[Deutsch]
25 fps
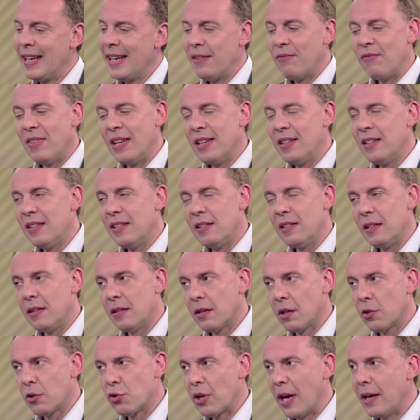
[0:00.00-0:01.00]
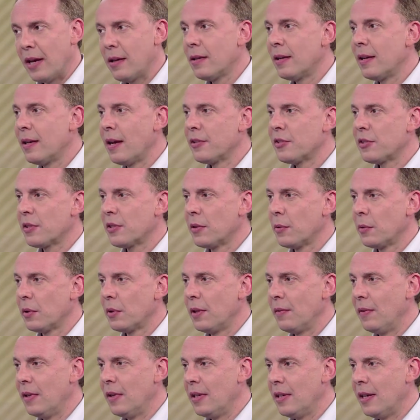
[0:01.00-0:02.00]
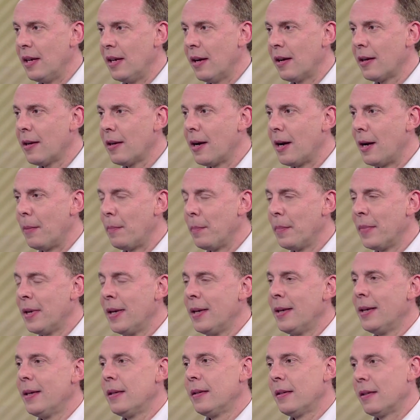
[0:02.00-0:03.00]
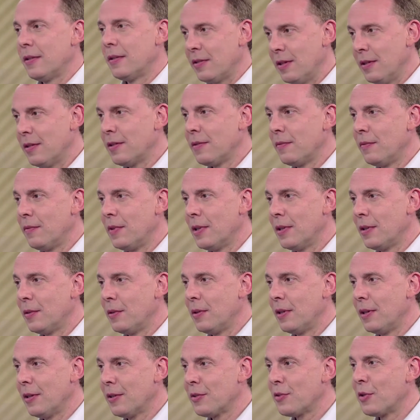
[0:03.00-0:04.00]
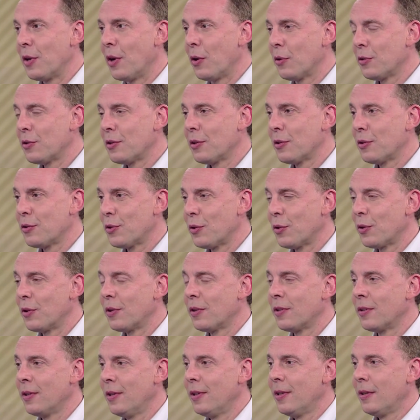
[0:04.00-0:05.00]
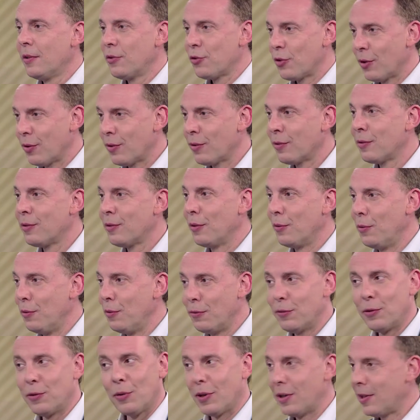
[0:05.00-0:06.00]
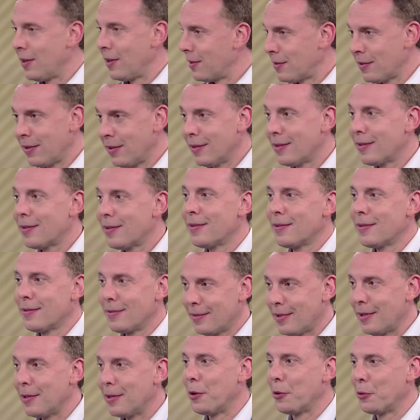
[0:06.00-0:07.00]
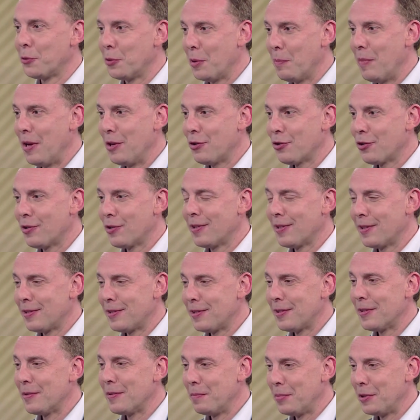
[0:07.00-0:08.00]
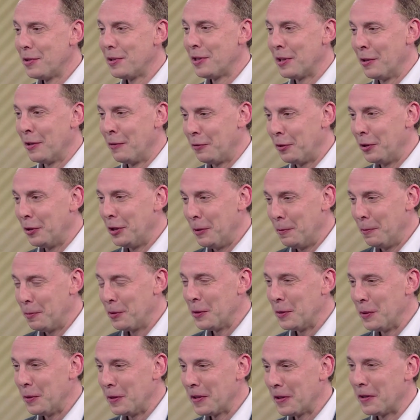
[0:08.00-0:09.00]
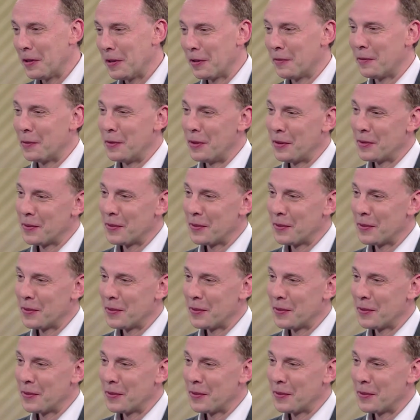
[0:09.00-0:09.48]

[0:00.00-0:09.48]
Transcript: wenn die sich dann scheiden lassen oder wenn die Ärger haben, dann sitzen wir natürlich zu Hause und sagen, schau, der Hüftalte ist nichts, sind auch nur Menschen. Das ist ein bisschen für die Psyche auch wohl